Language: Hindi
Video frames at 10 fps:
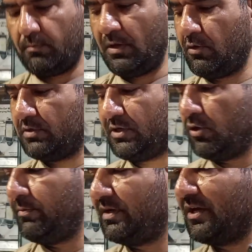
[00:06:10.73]
बिल्कुल
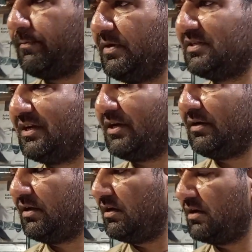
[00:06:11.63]
ज़ीरो मीटर पीस है
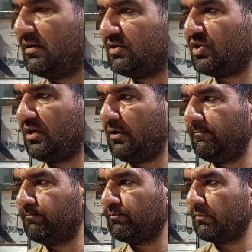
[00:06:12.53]
टेन टेन कंडीशन है
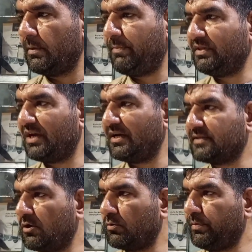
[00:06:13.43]
पंद्रह
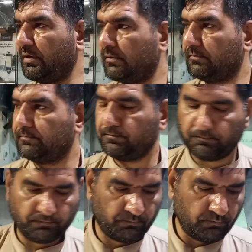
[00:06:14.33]
हज़ार
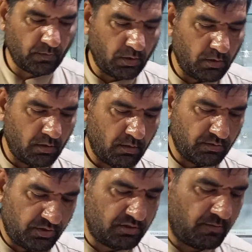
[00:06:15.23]

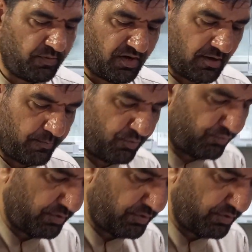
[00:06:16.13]
रुपये जी जी पी टी अप्रूव